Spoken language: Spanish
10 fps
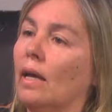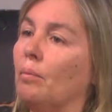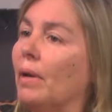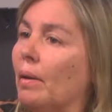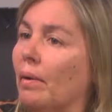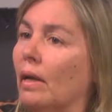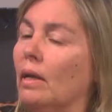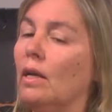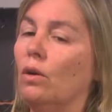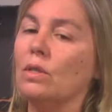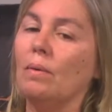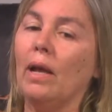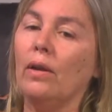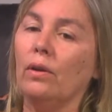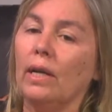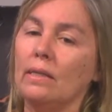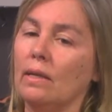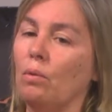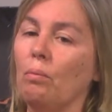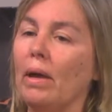eh, en, breve. Nos hablaron
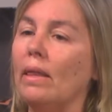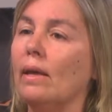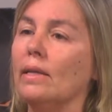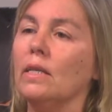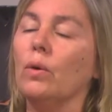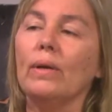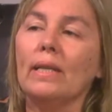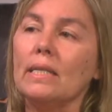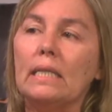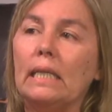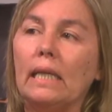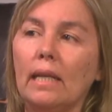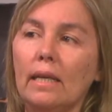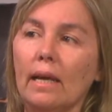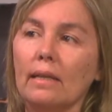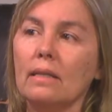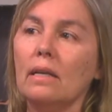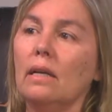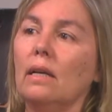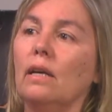hace un mes de 50, 60 días,
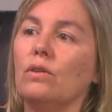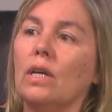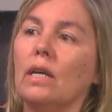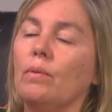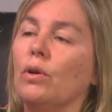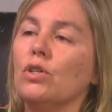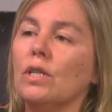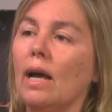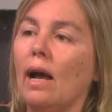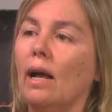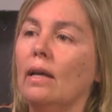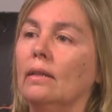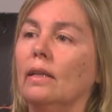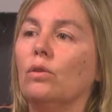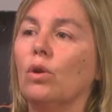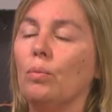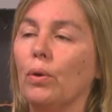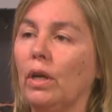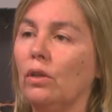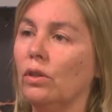eh, o sea que bueno, ya dentro de
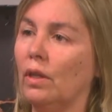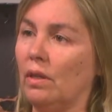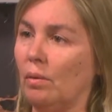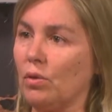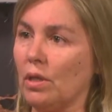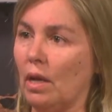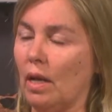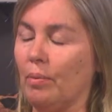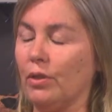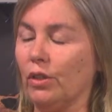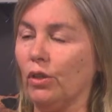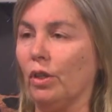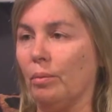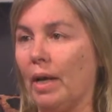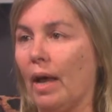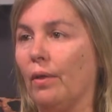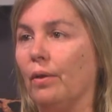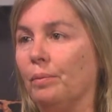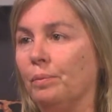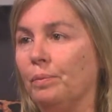poquito tendríamos el, proyecto terminado.